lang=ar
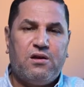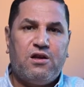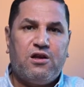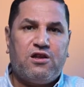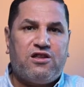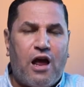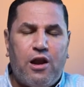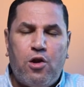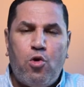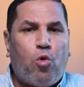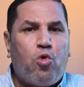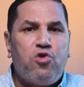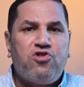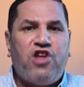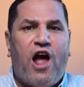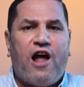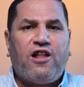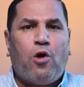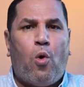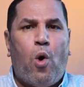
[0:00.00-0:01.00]
ده اللي كنت
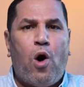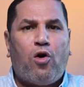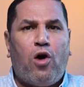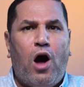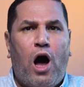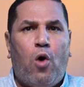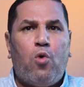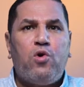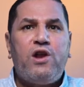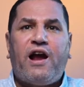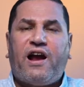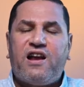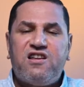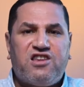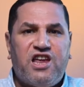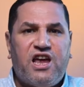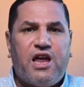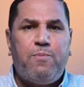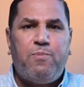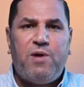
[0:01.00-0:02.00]
اتوقعه لكن
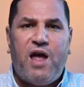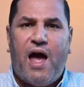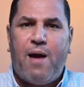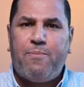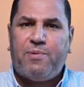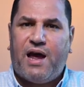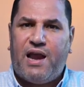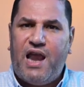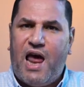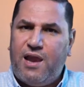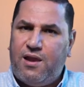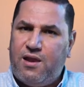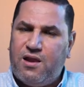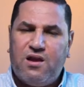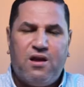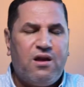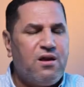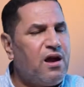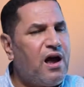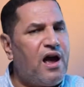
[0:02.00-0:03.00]
تجيب ايهاب جلال
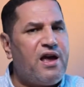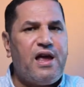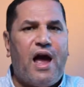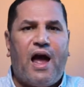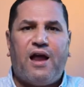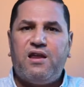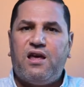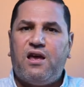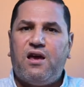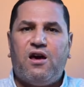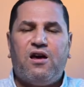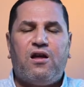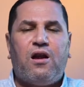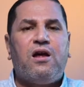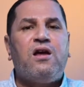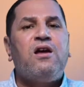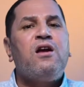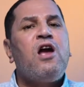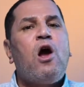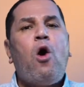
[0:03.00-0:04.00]
يعني
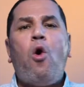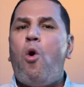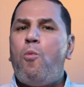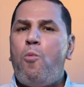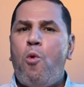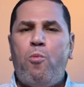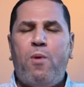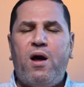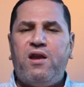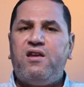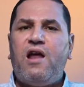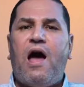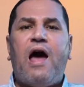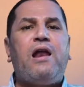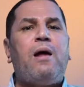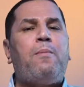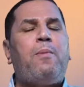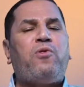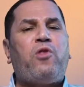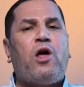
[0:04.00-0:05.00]
آه، عموما
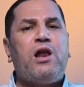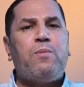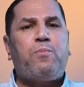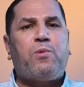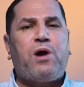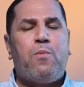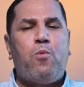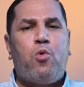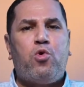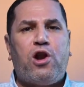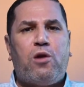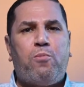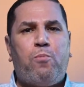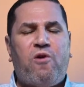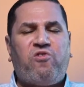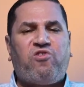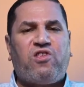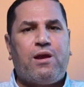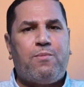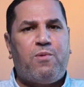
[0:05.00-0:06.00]
انا بطالب جمهور
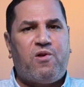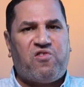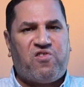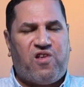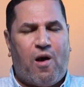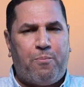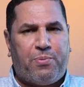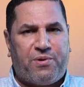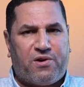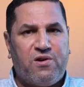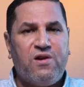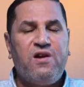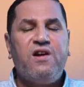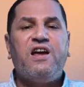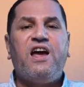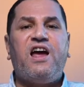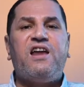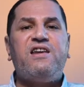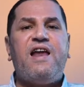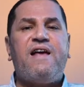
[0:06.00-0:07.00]
المصري بالصبر
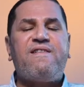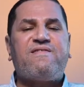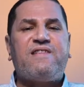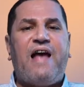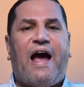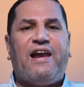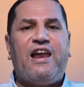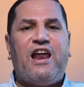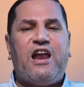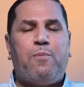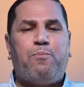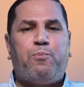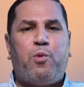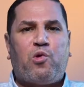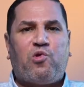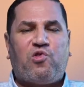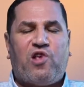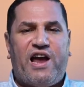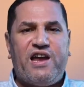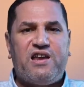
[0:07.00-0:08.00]
الناس زعلانه
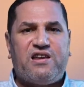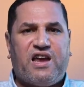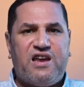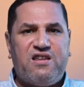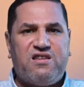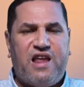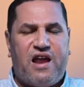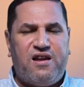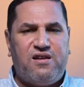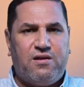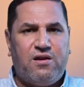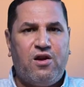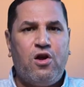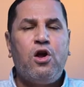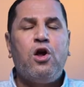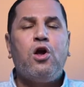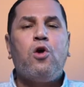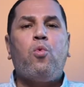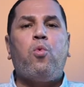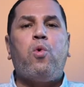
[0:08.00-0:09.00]
ببورسعيد جدا
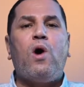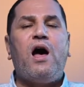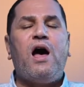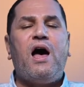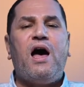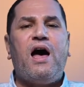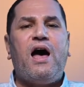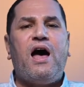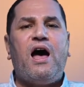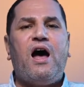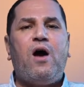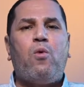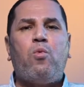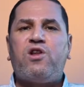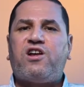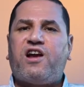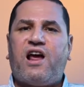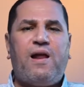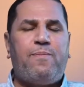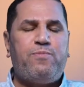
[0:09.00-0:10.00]

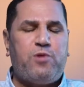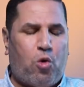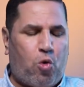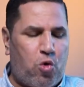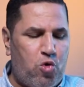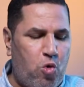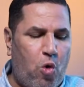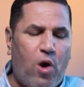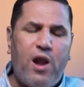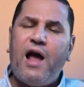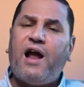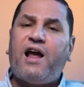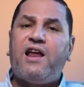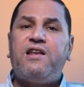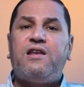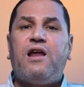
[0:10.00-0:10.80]
والكلام ده كله ولكن